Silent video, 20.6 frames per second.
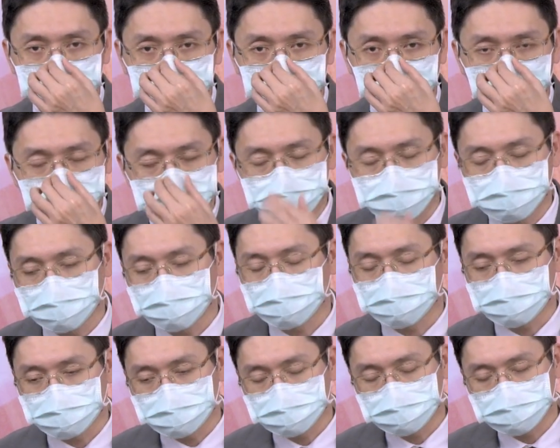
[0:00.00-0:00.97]
那我
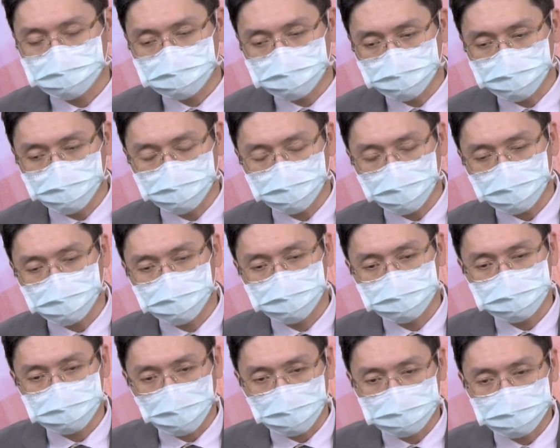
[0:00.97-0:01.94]
说，金圆代
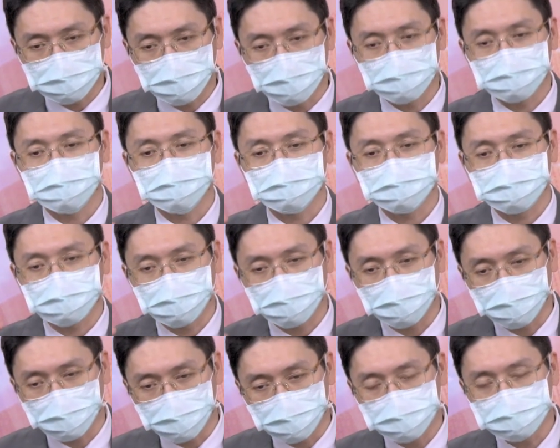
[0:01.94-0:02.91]
工涨价可以
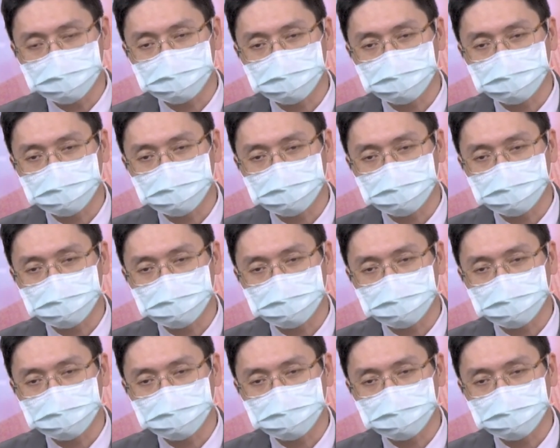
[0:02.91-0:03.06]
同